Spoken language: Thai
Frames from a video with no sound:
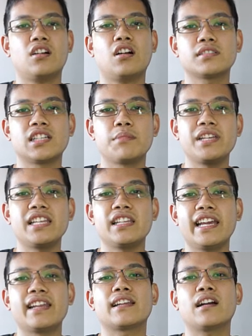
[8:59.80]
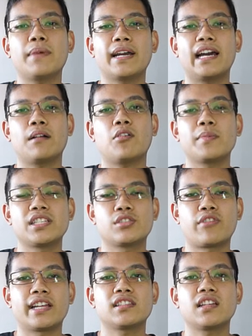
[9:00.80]
ก็เติม en เข้าไปนะครับก็เป็น
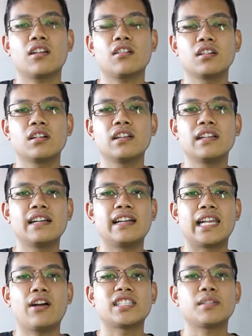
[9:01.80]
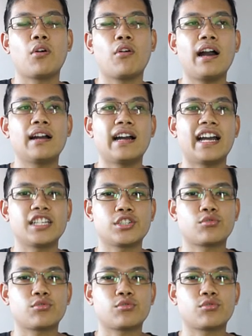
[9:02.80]
strengthen ก็คือ เราอาจจะบอกว่า I